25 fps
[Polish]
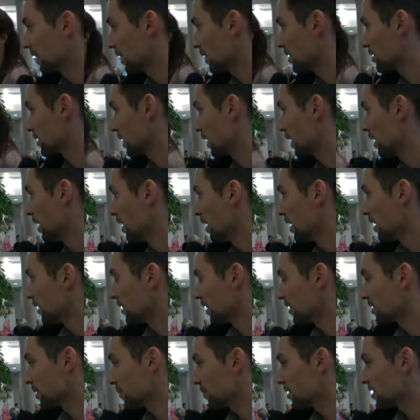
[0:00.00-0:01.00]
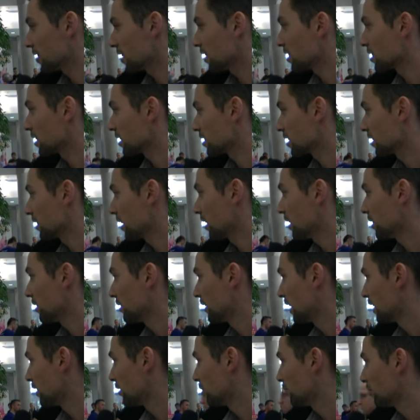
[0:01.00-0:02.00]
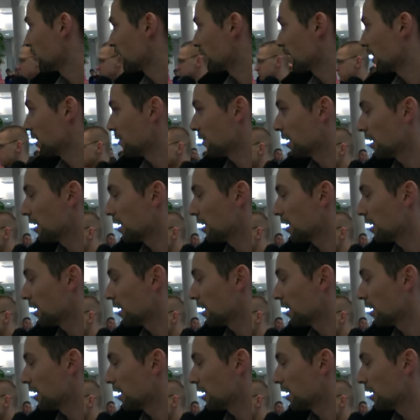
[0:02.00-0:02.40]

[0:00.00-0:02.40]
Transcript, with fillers: także, także myślę, że, że ten, ten turniej